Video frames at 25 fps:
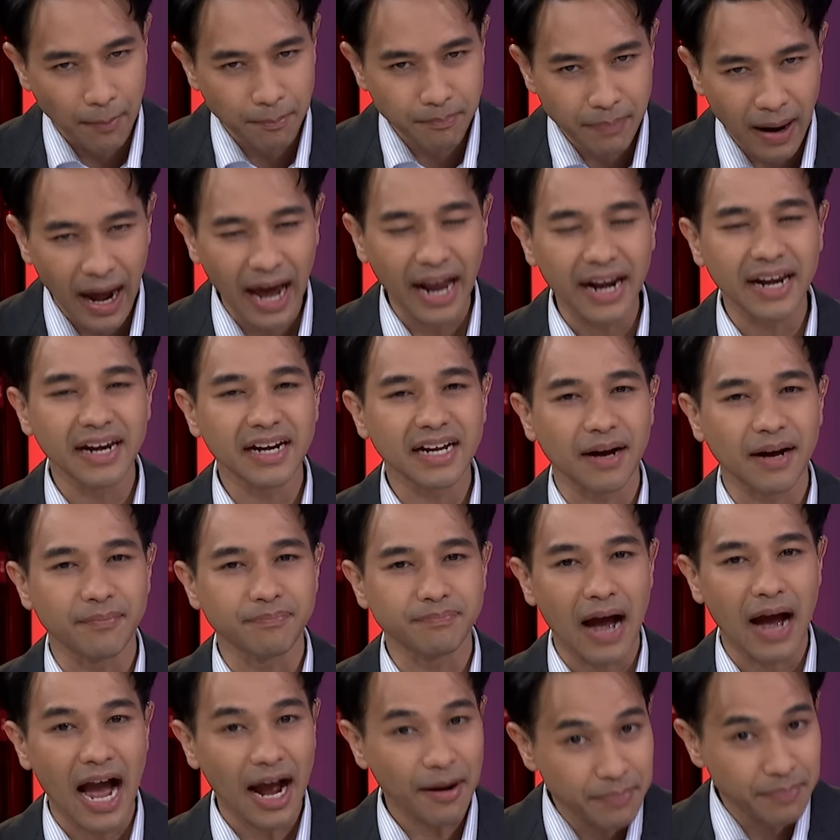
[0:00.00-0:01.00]
สัมพันธ์
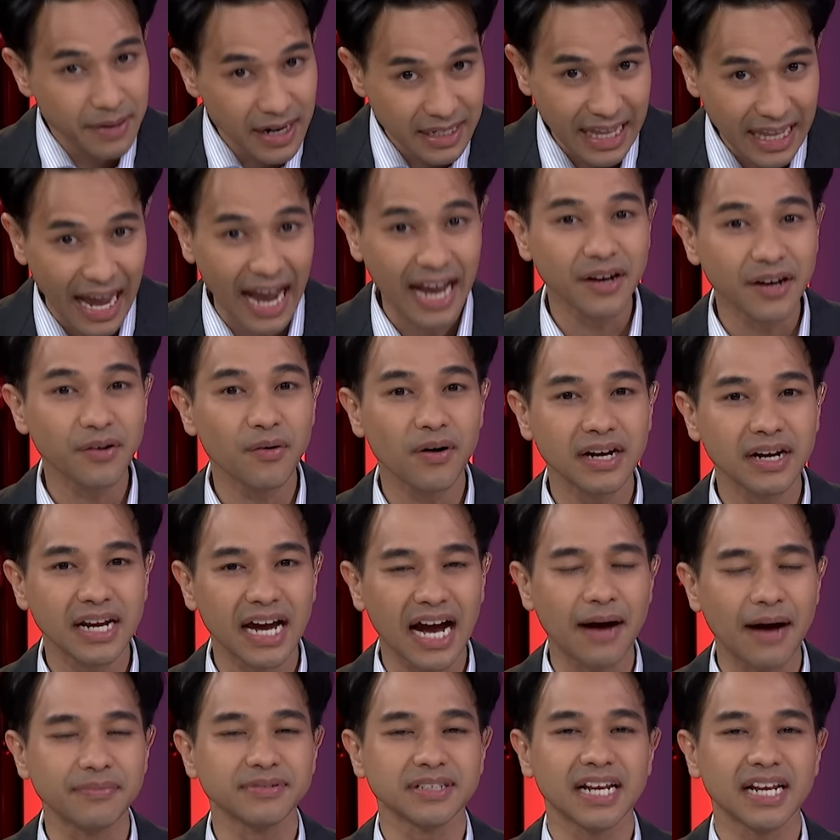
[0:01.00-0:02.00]
กับพรรคเพื่อไทยด้วย
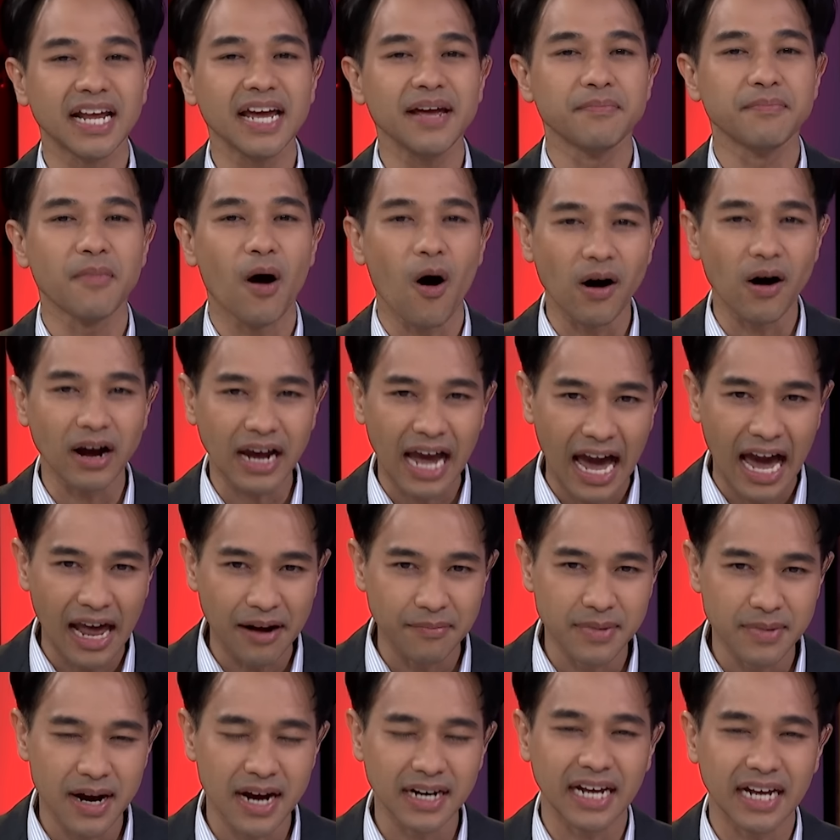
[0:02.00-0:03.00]
นะครับจะได้มอง
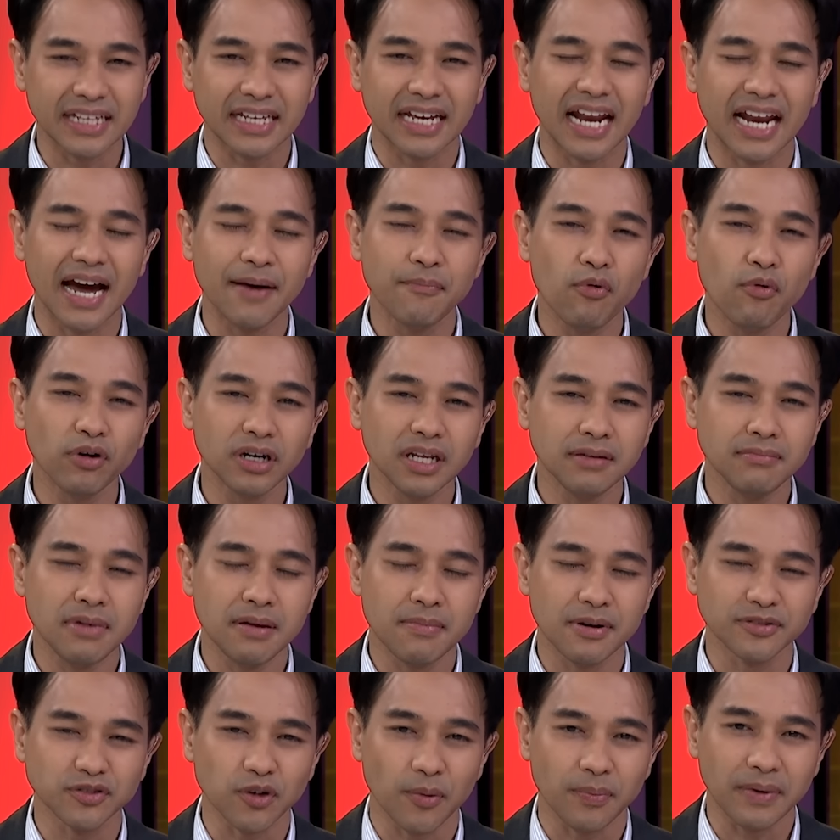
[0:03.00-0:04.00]
การเมืองในฐานะผู้ที่
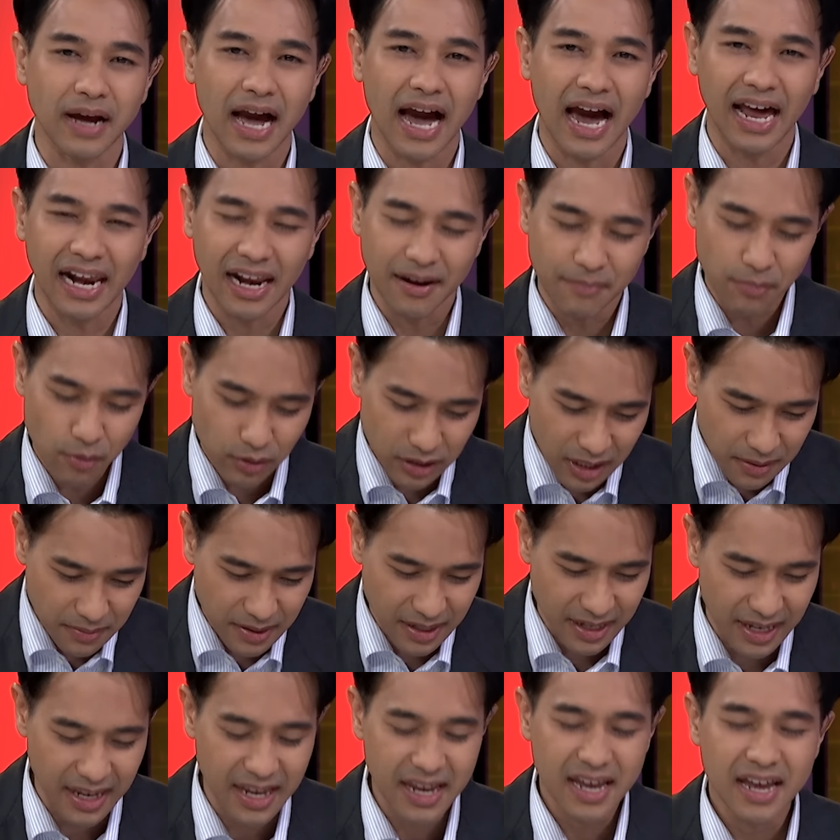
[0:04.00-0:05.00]
มีประสบการณ์และผู้
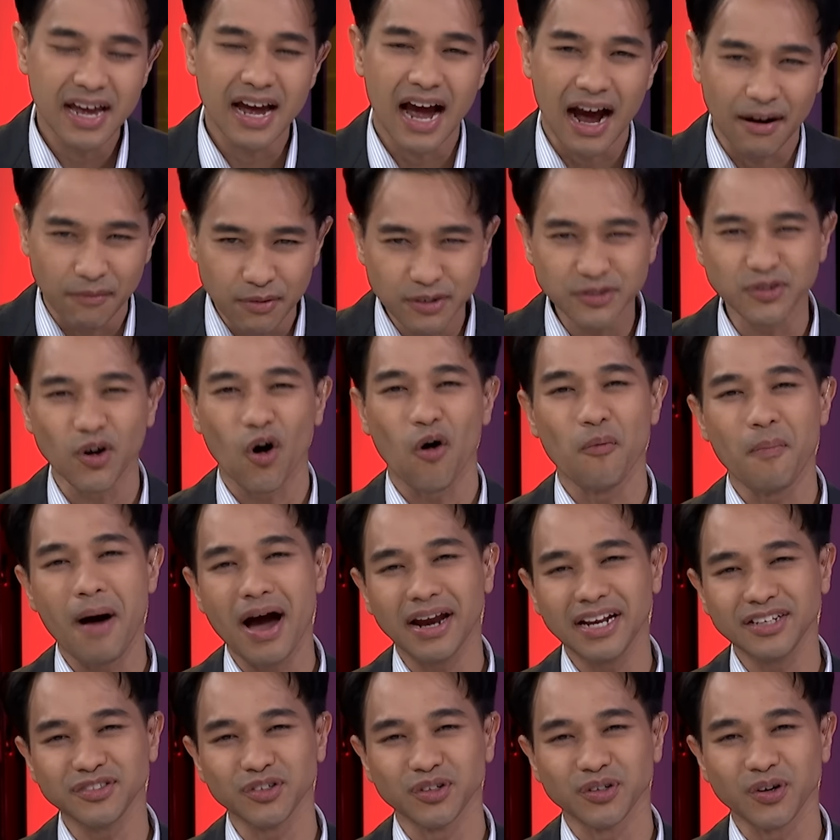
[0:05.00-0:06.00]
ที่มีอาวุโส
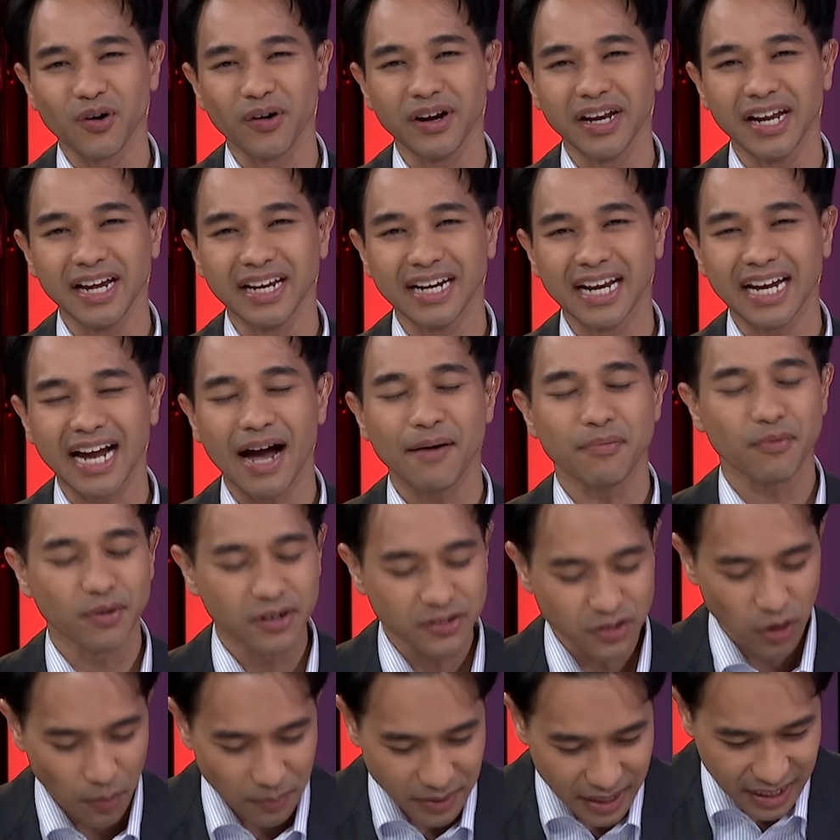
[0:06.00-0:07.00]
มากที่สุดคนหนึ่งนะครับ
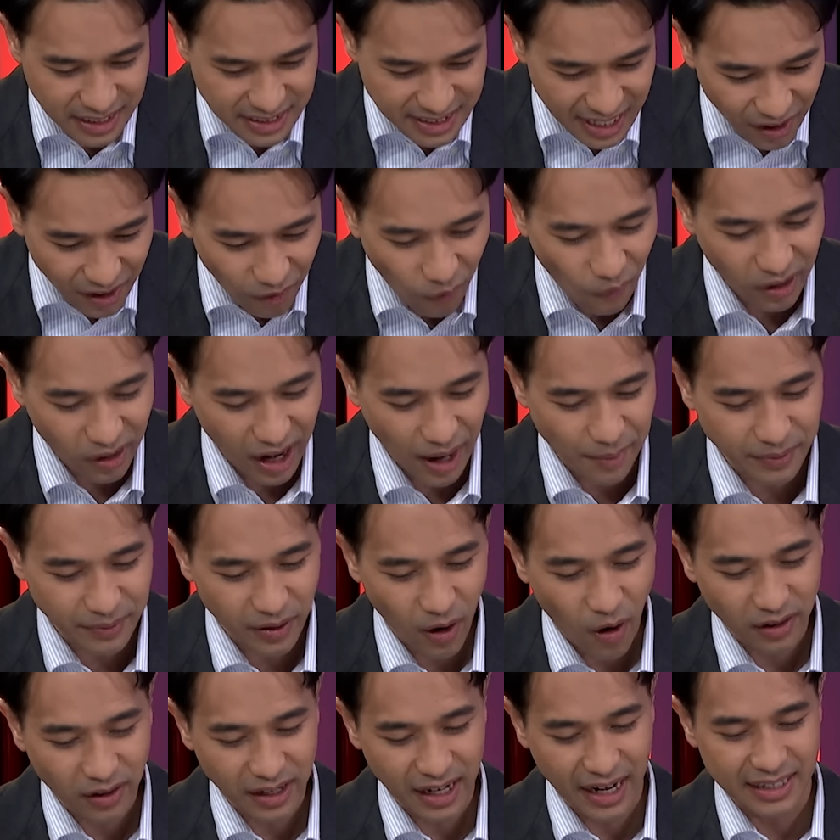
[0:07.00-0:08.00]
คุณสมคิดเชื้อคงครับ
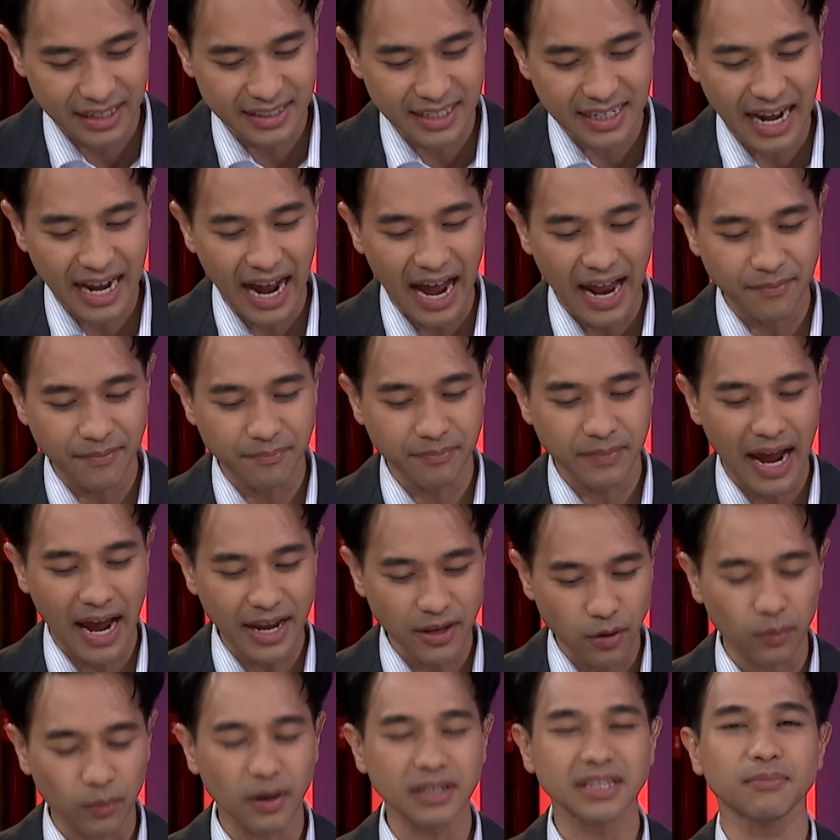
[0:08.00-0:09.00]
รองเลขาธิการ
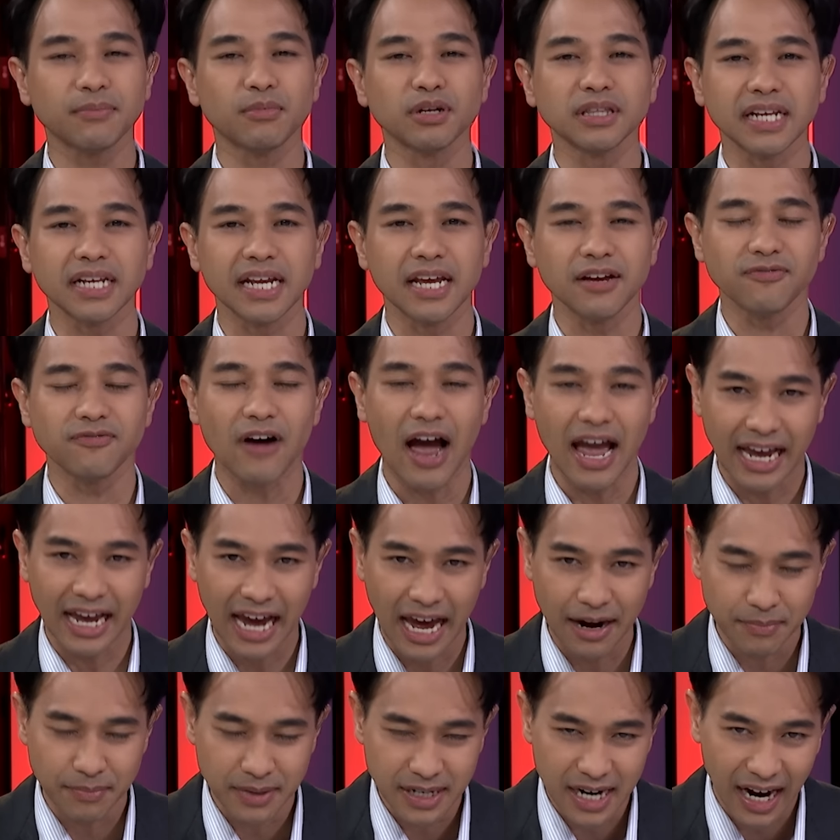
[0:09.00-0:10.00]
นายกรัฐมนตรีฝ่าย
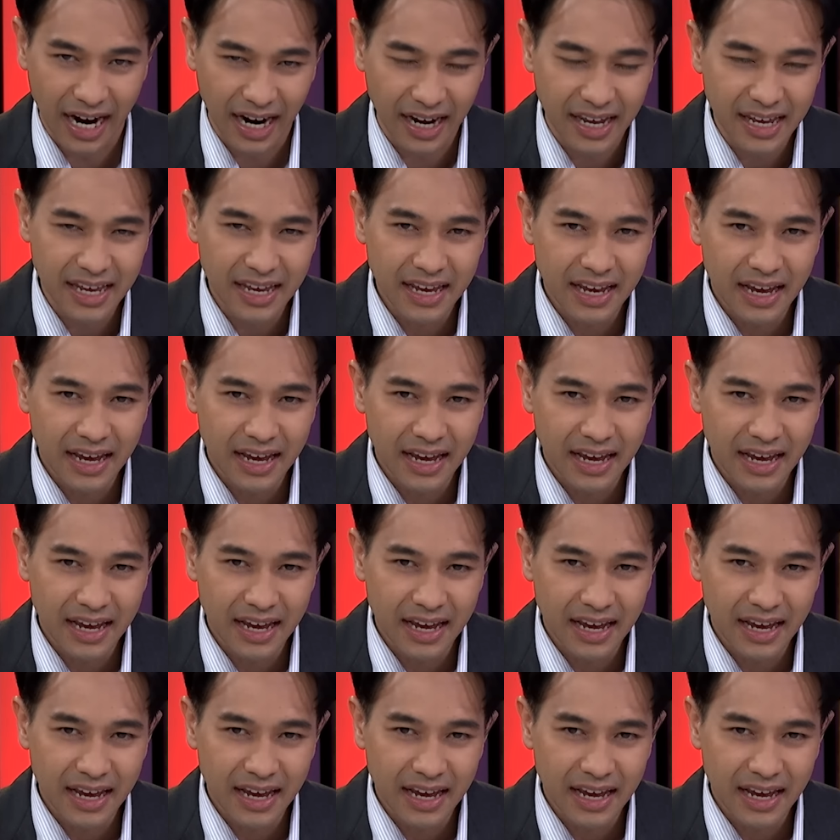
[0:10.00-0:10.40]
การเมือง